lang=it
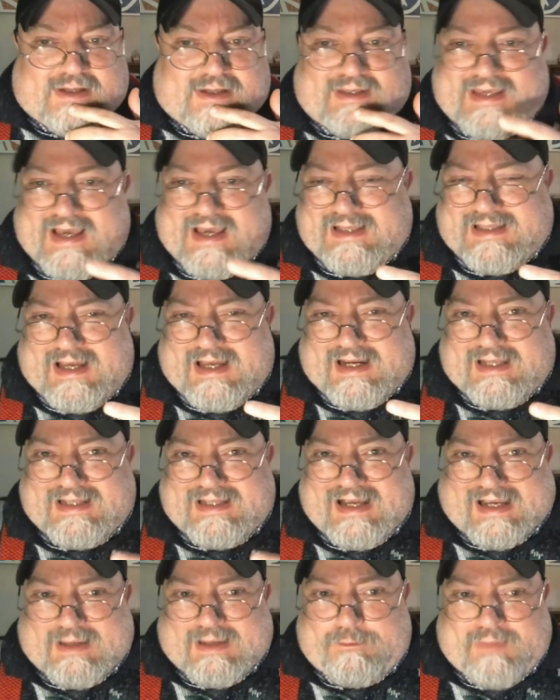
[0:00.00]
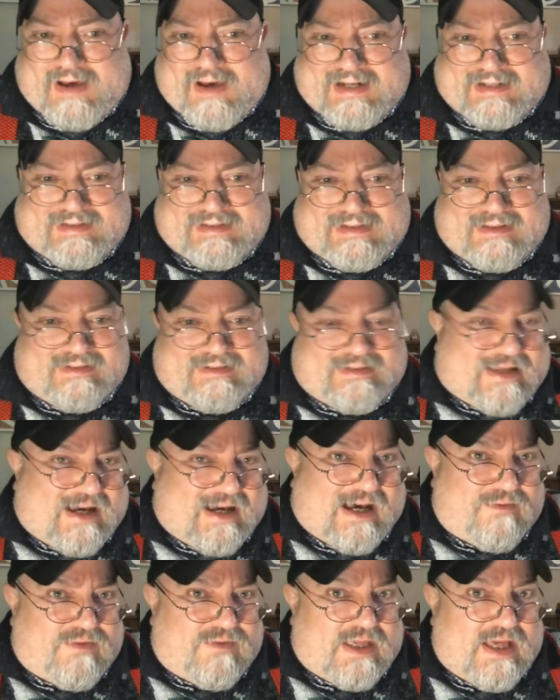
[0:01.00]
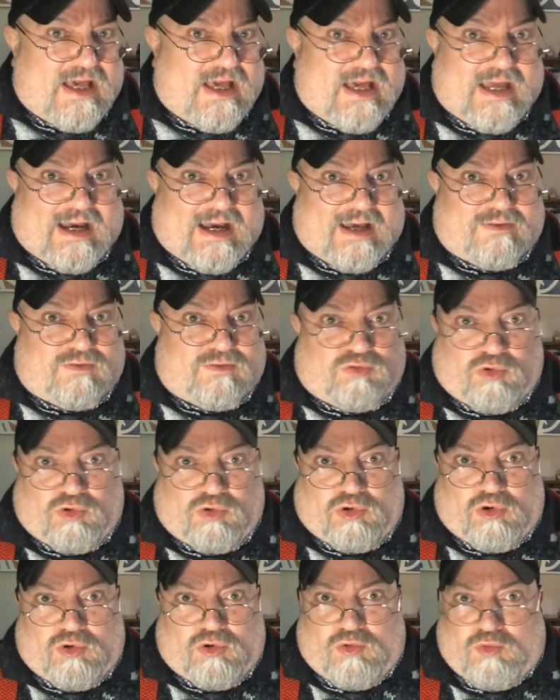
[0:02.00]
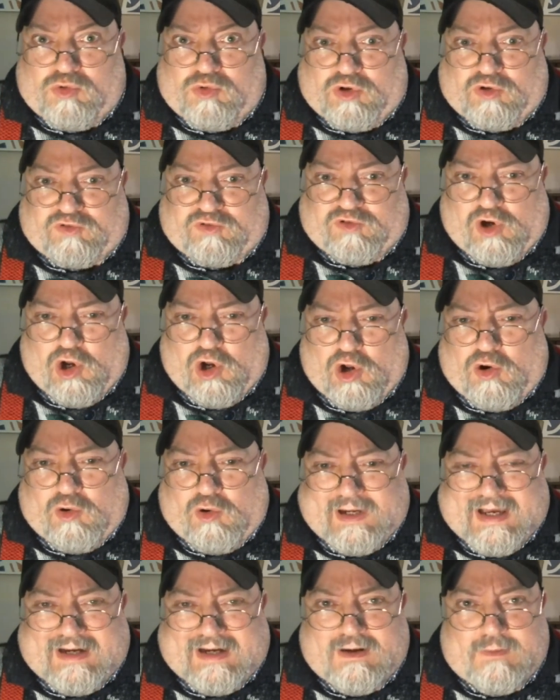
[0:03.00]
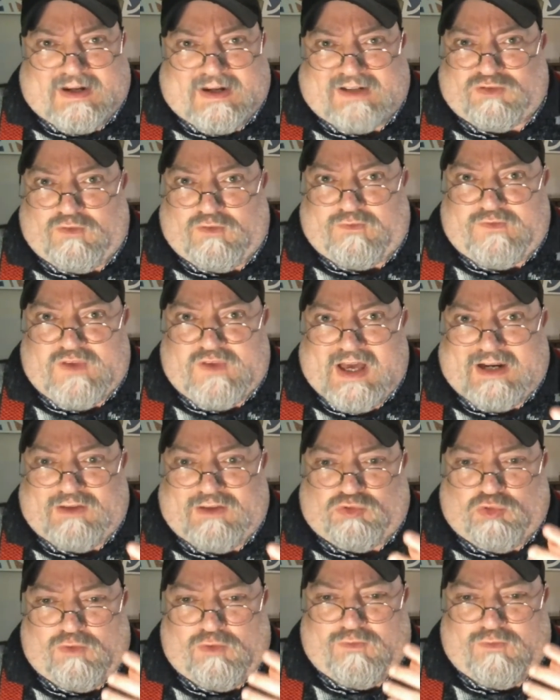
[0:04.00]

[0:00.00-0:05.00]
chiedere da che parte stavi era solo uno slogan per soffiare sul